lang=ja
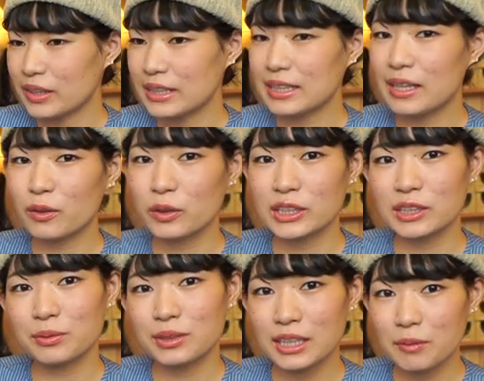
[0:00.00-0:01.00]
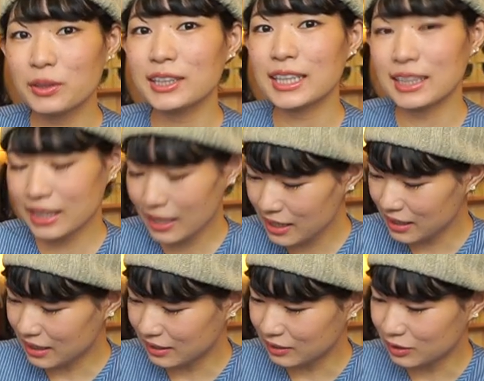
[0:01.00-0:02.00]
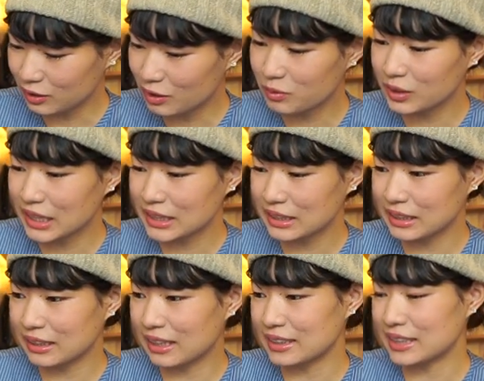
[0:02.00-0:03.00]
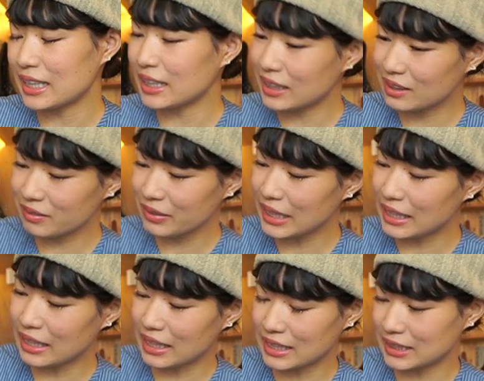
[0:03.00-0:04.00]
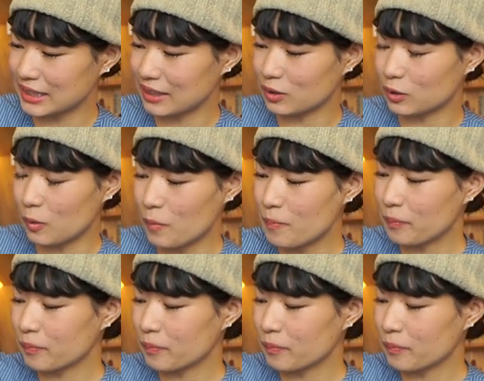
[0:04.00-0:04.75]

23個自分で持っててあの友達に貸してあげるみたいな感じでこ